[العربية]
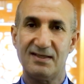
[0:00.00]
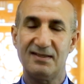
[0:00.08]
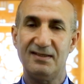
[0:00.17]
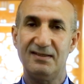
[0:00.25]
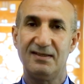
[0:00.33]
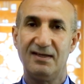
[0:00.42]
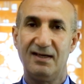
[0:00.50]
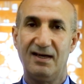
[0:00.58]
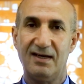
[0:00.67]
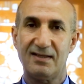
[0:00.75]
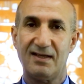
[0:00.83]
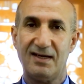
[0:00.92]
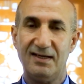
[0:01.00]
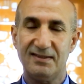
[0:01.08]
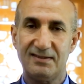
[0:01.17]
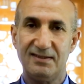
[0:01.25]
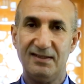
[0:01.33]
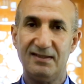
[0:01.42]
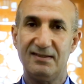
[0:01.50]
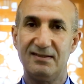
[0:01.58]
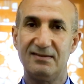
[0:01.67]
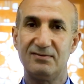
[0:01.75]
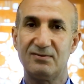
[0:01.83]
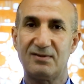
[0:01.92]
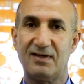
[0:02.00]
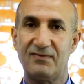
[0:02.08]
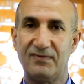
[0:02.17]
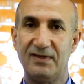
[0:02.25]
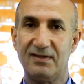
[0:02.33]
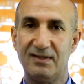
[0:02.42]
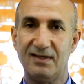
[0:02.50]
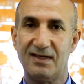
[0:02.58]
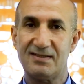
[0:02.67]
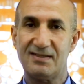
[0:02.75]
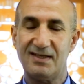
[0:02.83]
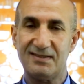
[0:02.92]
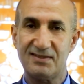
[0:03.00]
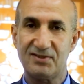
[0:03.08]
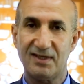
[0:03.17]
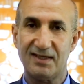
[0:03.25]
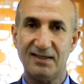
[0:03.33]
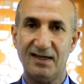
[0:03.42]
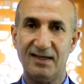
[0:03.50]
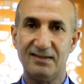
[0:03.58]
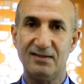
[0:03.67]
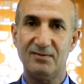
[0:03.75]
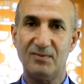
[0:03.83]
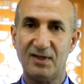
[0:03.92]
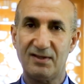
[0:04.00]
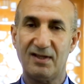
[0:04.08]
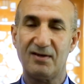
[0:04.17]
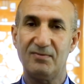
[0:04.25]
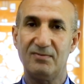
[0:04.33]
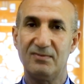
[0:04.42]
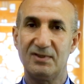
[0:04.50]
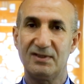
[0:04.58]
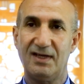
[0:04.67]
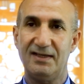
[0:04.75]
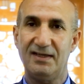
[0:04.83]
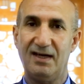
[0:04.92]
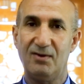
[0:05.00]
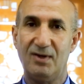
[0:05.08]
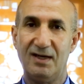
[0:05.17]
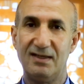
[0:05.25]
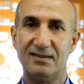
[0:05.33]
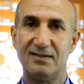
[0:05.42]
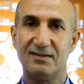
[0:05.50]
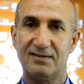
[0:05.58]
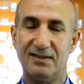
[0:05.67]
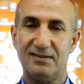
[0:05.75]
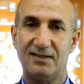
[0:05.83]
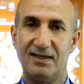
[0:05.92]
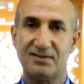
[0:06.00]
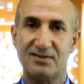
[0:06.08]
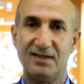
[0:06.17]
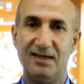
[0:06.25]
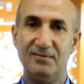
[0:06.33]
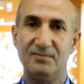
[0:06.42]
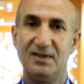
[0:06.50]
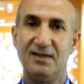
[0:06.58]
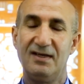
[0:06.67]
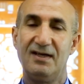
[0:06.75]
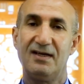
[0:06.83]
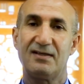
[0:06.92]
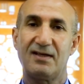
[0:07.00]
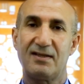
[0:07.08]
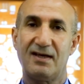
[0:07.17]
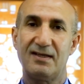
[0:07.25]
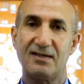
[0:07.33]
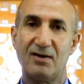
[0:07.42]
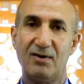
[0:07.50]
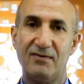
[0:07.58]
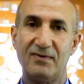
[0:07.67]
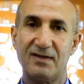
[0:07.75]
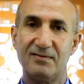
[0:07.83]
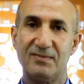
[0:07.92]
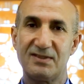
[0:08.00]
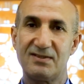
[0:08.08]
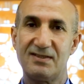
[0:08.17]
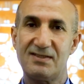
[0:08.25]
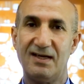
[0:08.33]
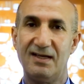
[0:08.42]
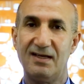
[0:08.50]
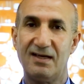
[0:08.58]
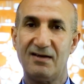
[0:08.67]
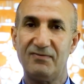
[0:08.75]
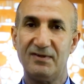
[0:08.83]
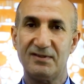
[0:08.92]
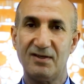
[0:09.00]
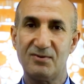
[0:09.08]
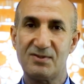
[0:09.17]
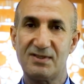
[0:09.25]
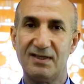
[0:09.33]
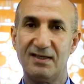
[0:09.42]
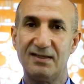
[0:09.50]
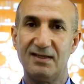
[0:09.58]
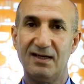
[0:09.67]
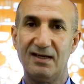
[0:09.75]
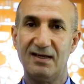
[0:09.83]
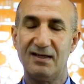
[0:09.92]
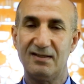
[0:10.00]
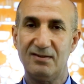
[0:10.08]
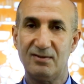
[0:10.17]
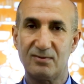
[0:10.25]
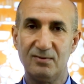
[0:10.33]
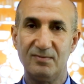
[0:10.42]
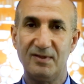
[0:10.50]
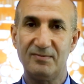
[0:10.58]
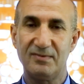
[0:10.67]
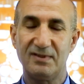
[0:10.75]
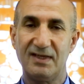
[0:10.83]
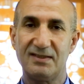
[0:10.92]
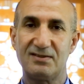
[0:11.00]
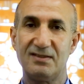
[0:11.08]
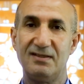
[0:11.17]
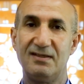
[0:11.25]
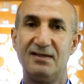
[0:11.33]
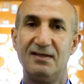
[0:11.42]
سنة هذا راح يتيح أنه تخفيض الأقساط الشهرية عليهم أكثرهم يعني عوائل تحتاج دعم كذلك وافق المجلس على رفع توصية إلى الحكومة من أجل